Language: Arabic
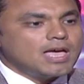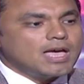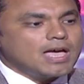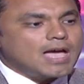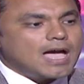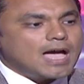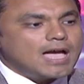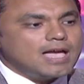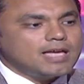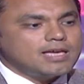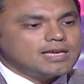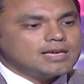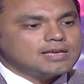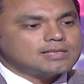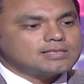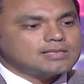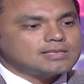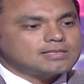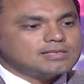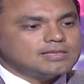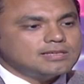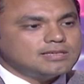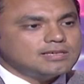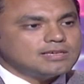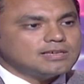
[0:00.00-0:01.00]
حاجه
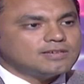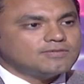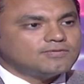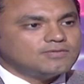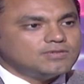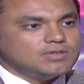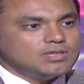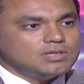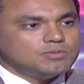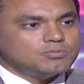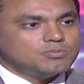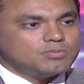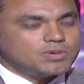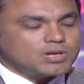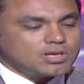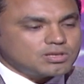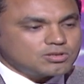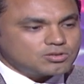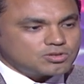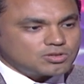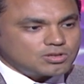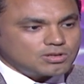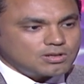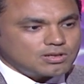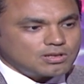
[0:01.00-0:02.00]
اساسيه في
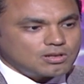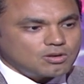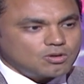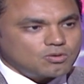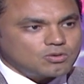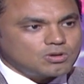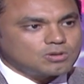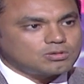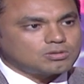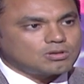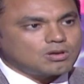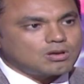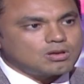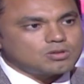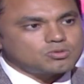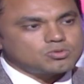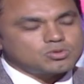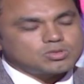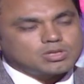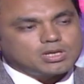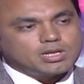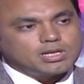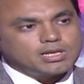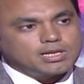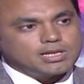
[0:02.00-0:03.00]
برانشنا اللي هو
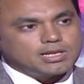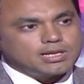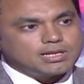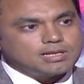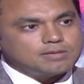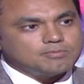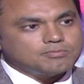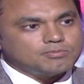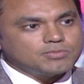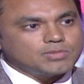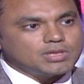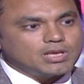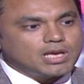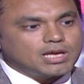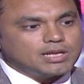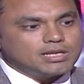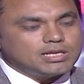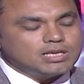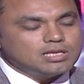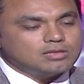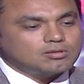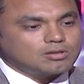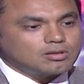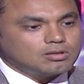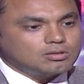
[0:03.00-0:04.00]
تخصص علاج الالم يعني
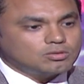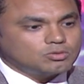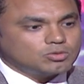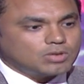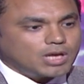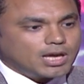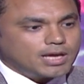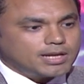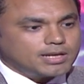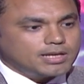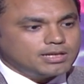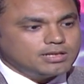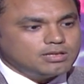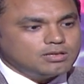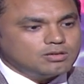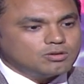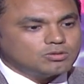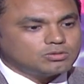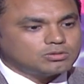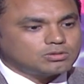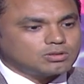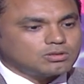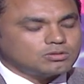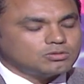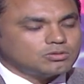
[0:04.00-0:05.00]
ايه تردد حراري هو
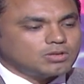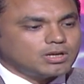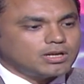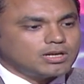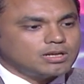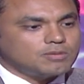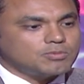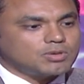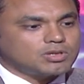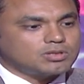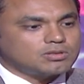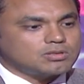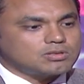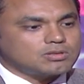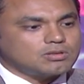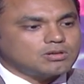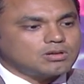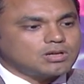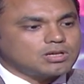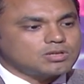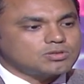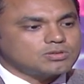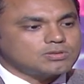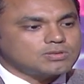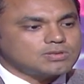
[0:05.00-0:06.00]
تردد حراري
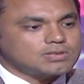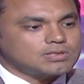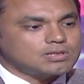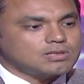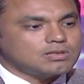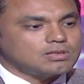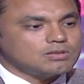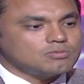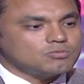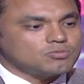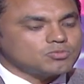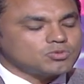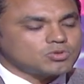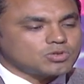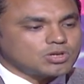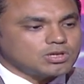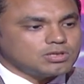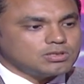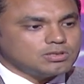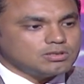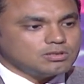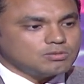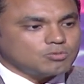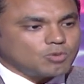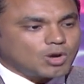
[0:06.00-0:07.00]
باختصار عشان الساده
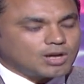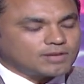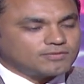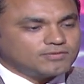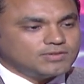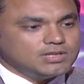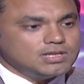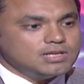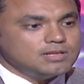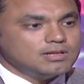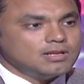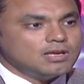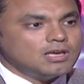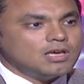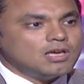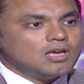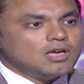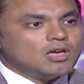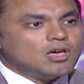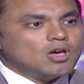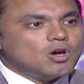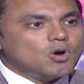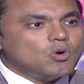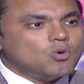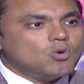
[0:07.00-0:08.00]
المشاهدين يبقوا عارفين
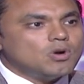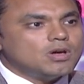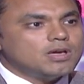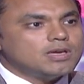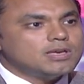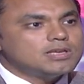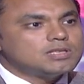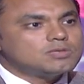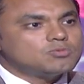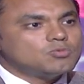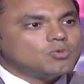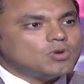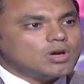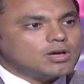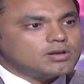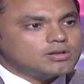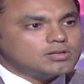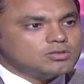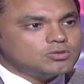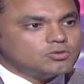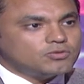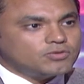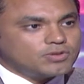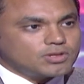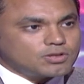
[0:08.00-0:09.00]
هو اسمه
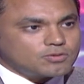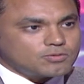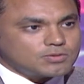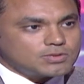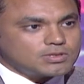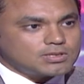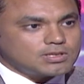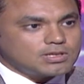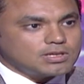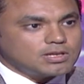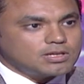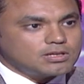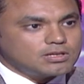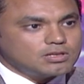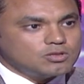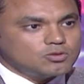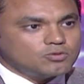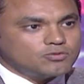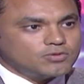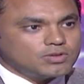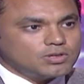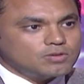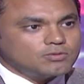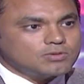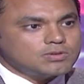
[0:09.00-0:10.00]
الراديو فريكونسي الراديو
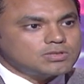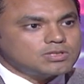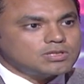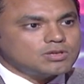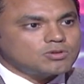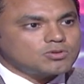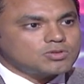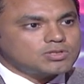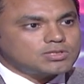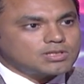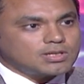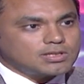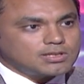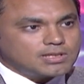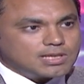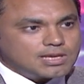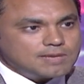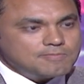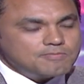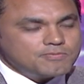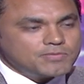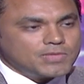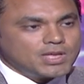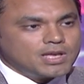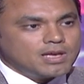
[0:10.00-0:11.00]
فريكونسي هو
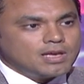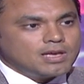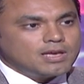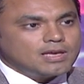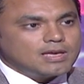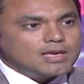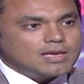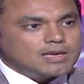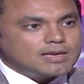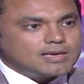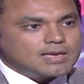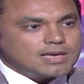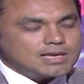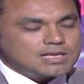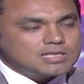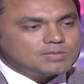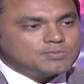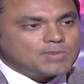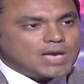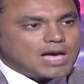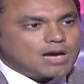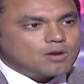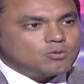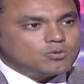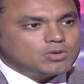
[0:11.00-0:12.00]
استخدام جهاز
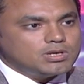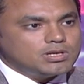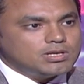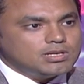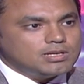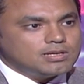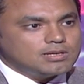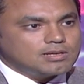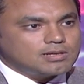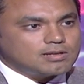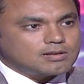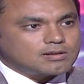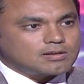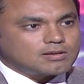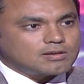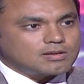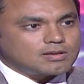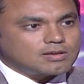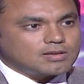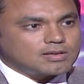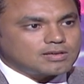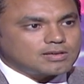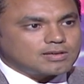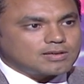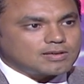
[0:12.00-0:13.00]
بيحول لي
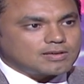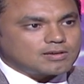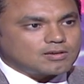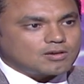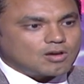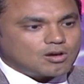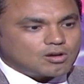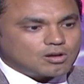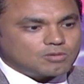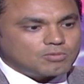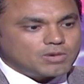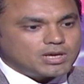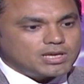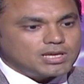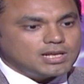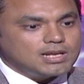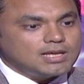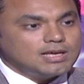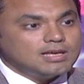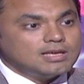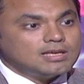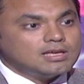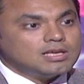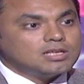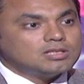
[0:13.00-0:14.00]
الكهرباء
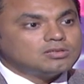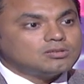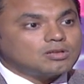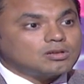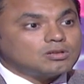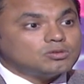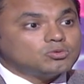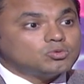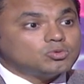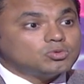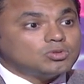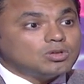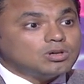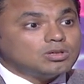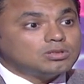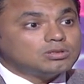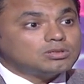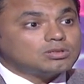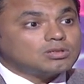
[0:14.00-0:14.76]
الى ترددات